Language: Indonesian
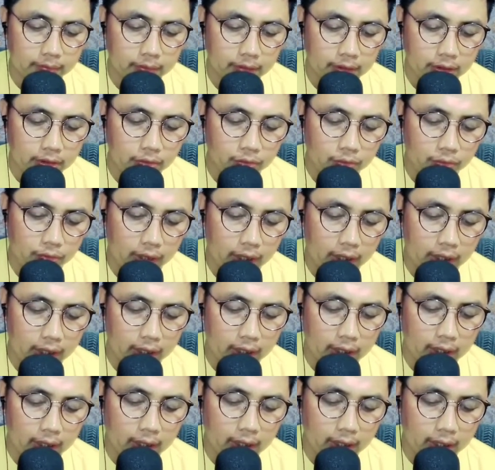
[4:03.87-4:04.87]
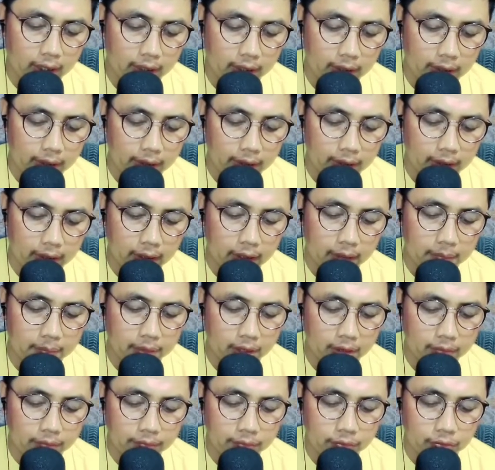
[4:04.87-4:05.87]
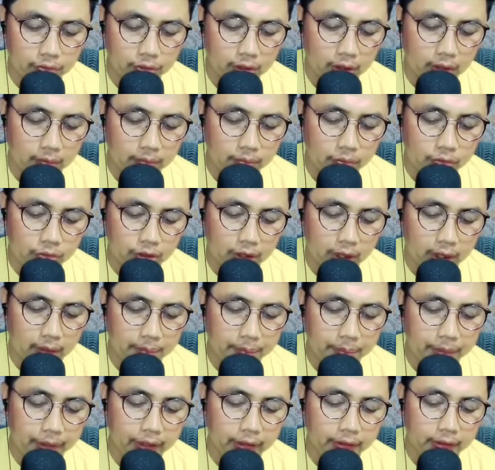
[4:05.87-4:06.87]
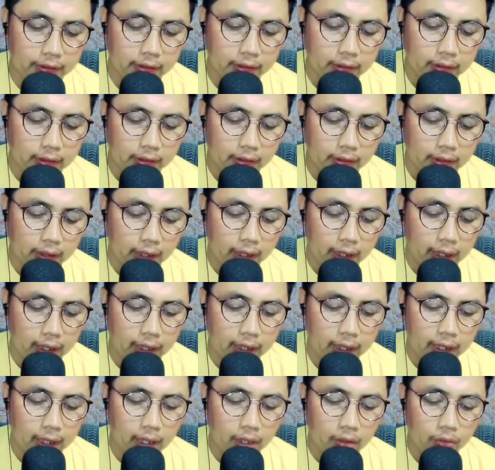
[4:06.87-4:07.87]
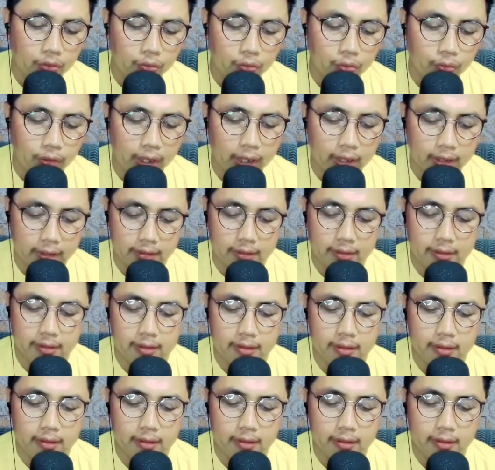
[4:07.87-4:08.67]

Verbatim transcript: masih uang ha ada gambar bus bus habis ada uang